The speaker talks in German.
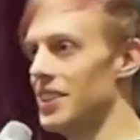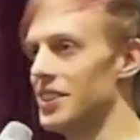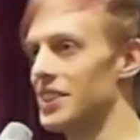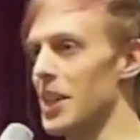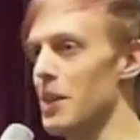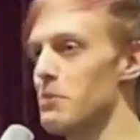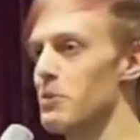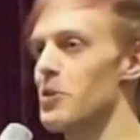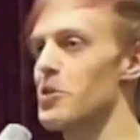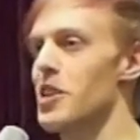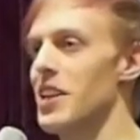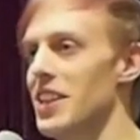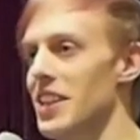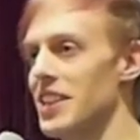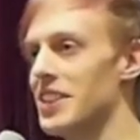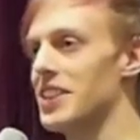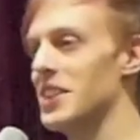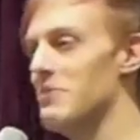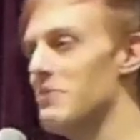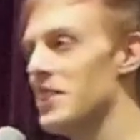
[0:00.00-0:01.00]

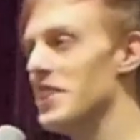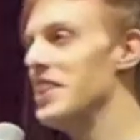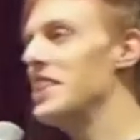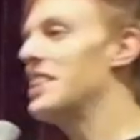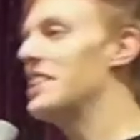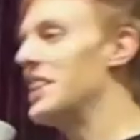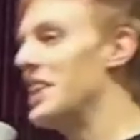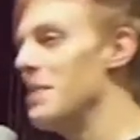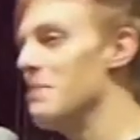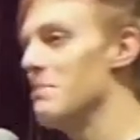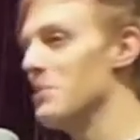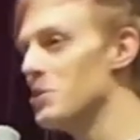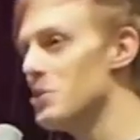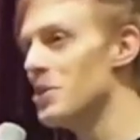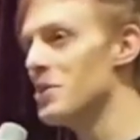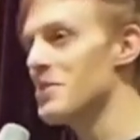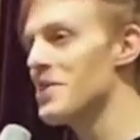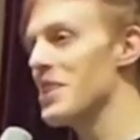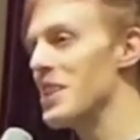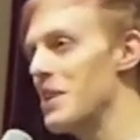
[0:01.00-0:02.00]
Selbstverständlich sind wir nicht eben
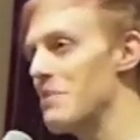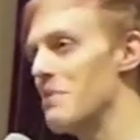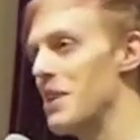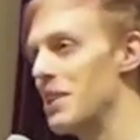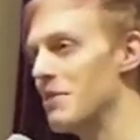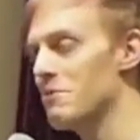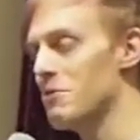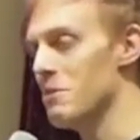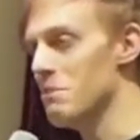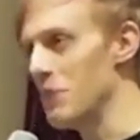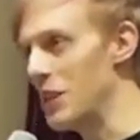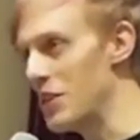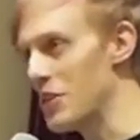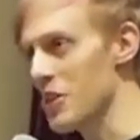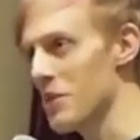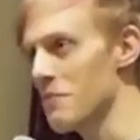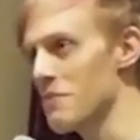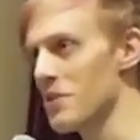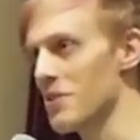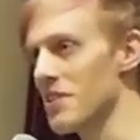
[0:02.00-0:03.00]
nur unser Leben lang vor dem
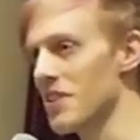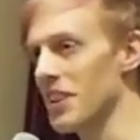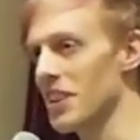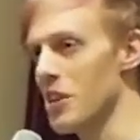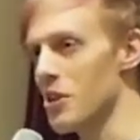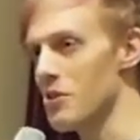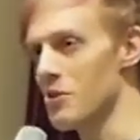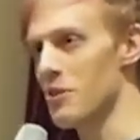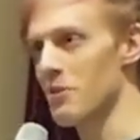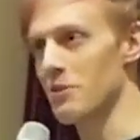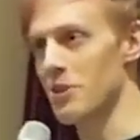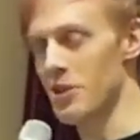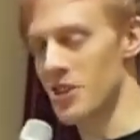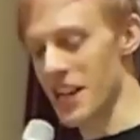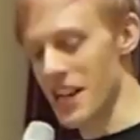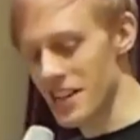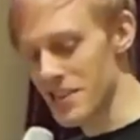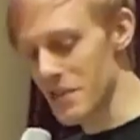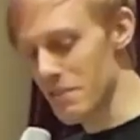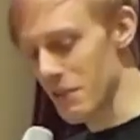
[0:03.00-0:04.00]
Bildschirm, sondern genauso auf der
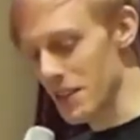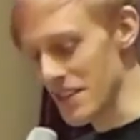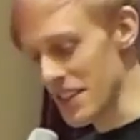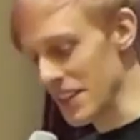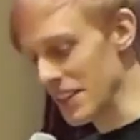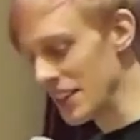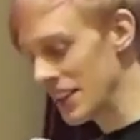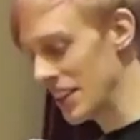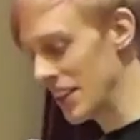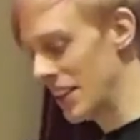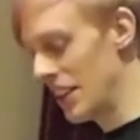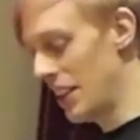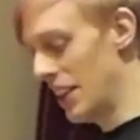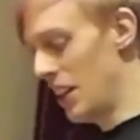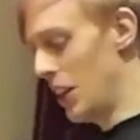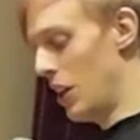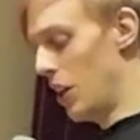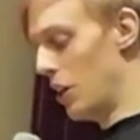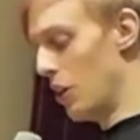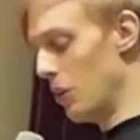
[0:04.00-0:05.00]
Straße präsent.
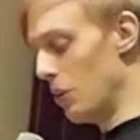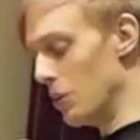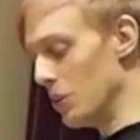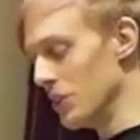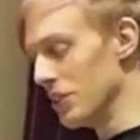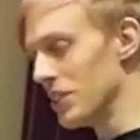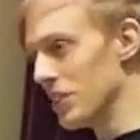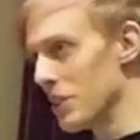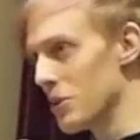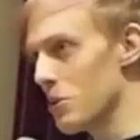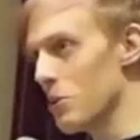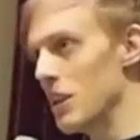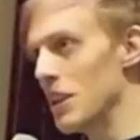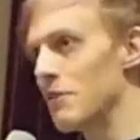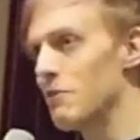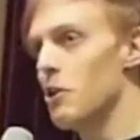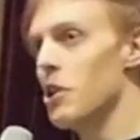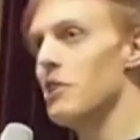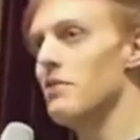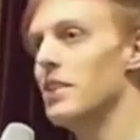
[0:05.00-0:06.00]
Und
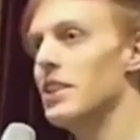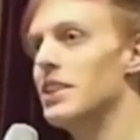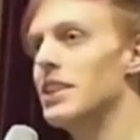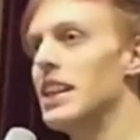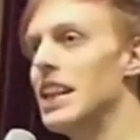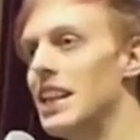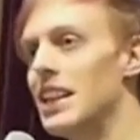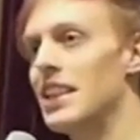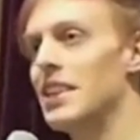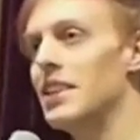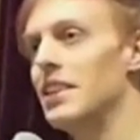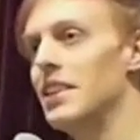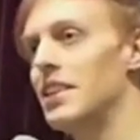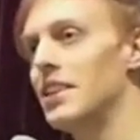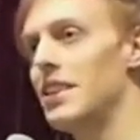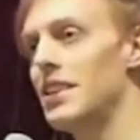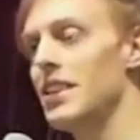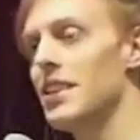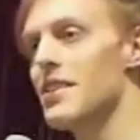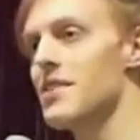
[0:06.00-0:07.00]
natürlich wollen wir denen,
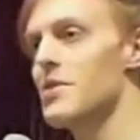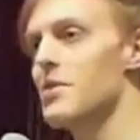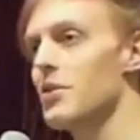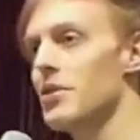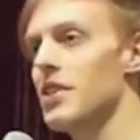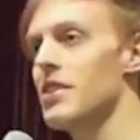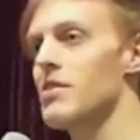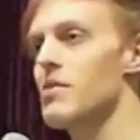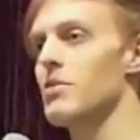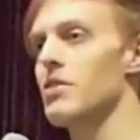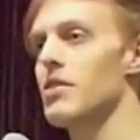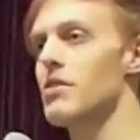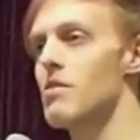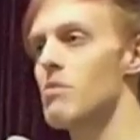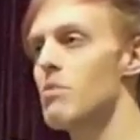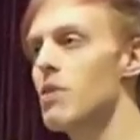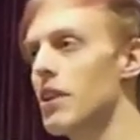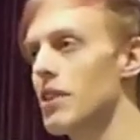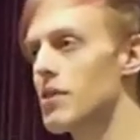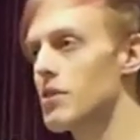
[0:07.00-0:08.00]
die jetzt noch nicht so den
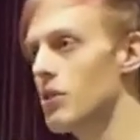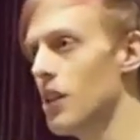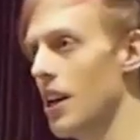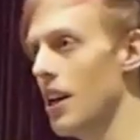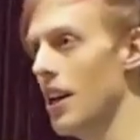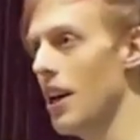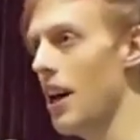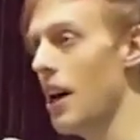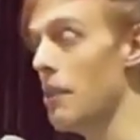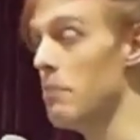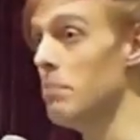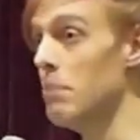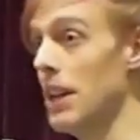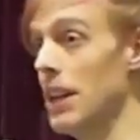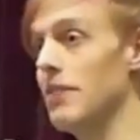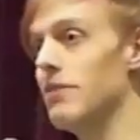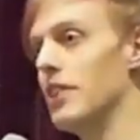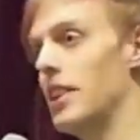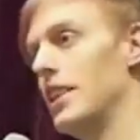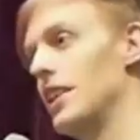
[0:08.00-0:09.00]
Zugang zu haben,
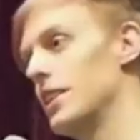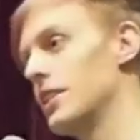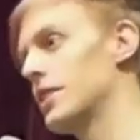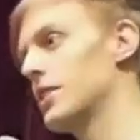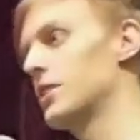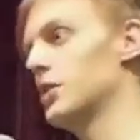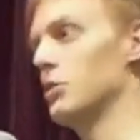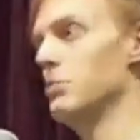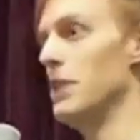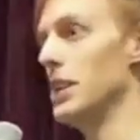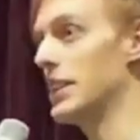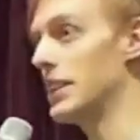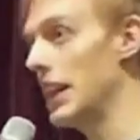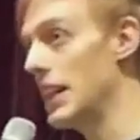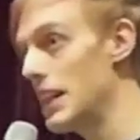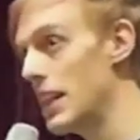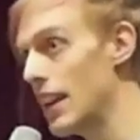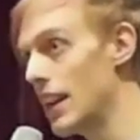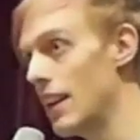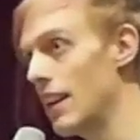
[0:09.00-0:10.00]
entweder jetzt zum Netz
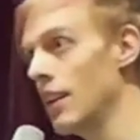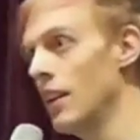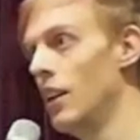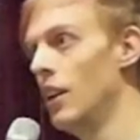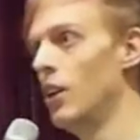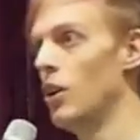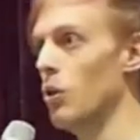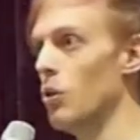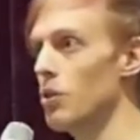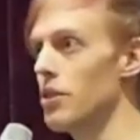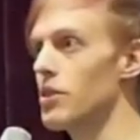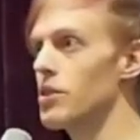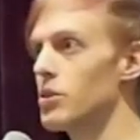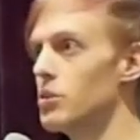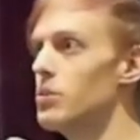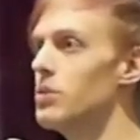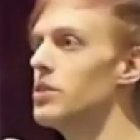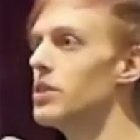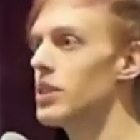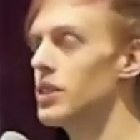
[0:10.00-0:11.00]
generell oder
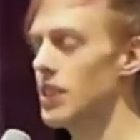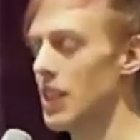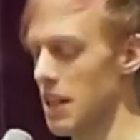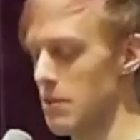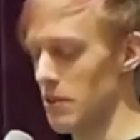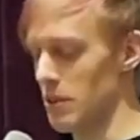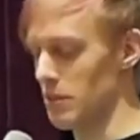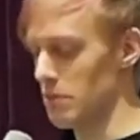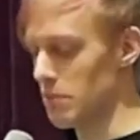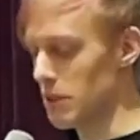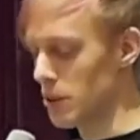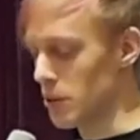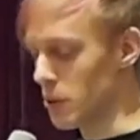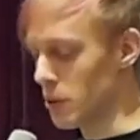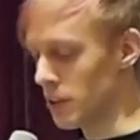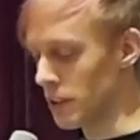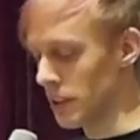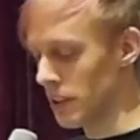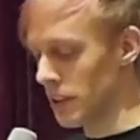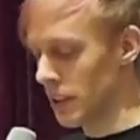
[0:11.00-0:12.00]
zu unseren Themen und
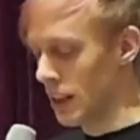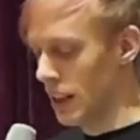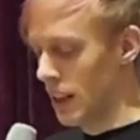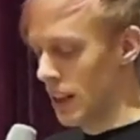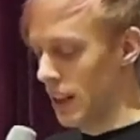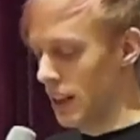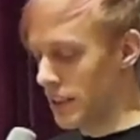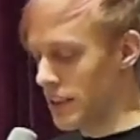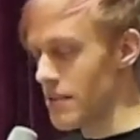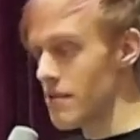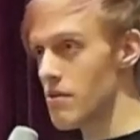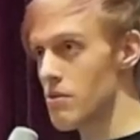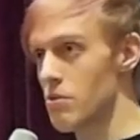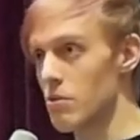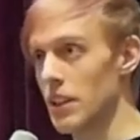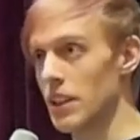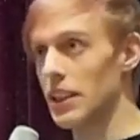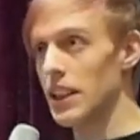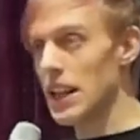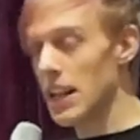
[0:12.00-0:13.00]
Methoden, diesen
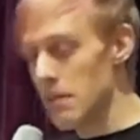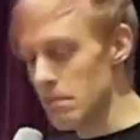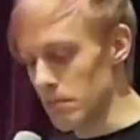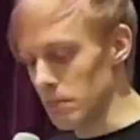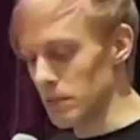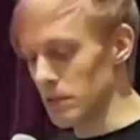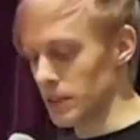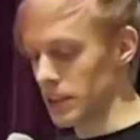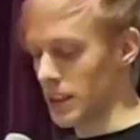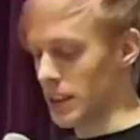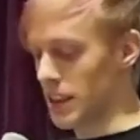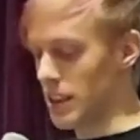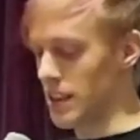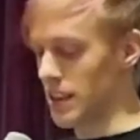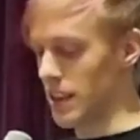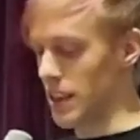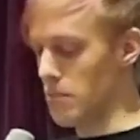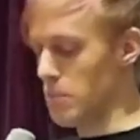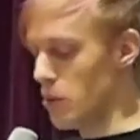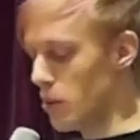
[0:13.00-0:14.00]
Zugang geben und
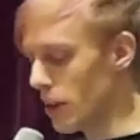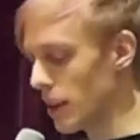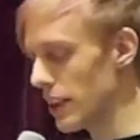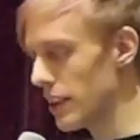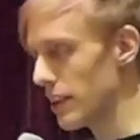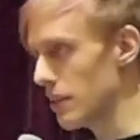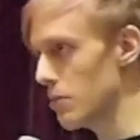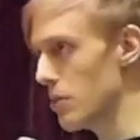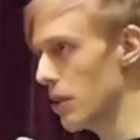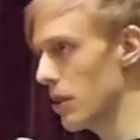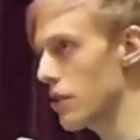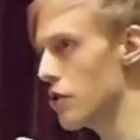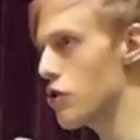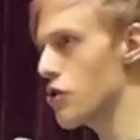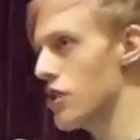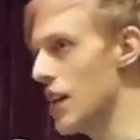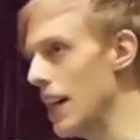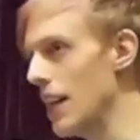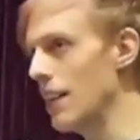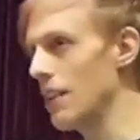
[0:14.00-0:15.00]
ihnen ermöglichen, möglichst
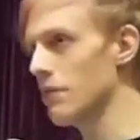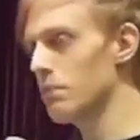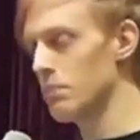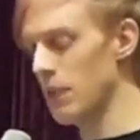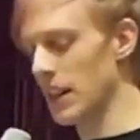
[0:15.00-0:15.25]
schnell und